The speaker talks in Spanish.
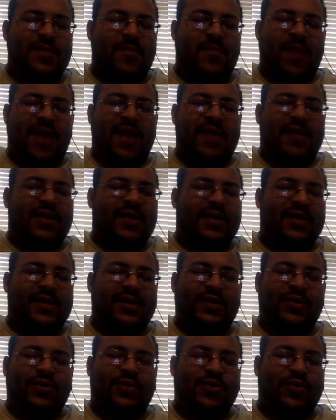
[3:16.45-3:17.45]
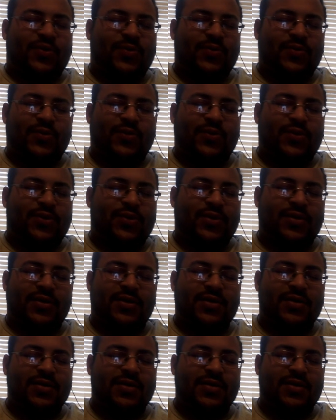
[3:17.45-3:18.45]
Padre de todo el mundo
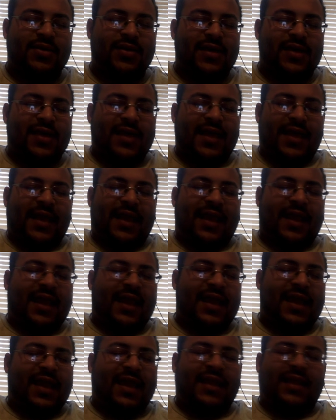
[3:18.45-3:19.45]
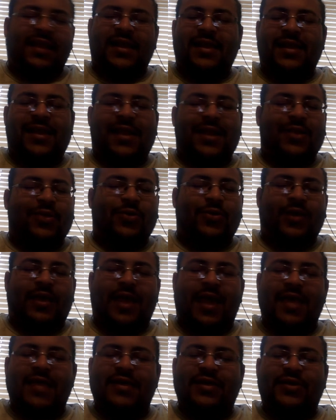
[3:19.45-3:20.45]
el Rey que tiene la
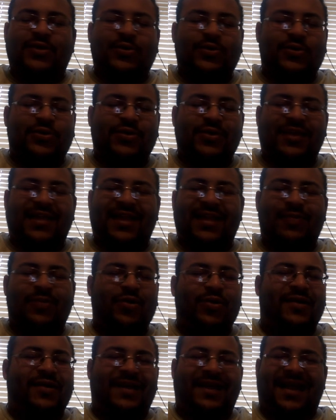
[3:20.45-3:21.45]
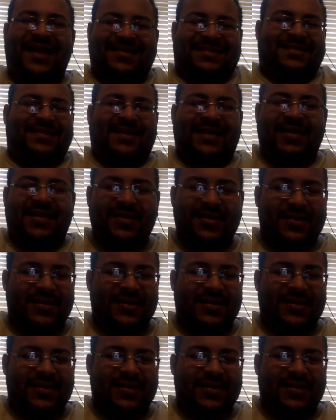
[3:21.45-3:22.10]
autoridad de todo. Te damos gracias.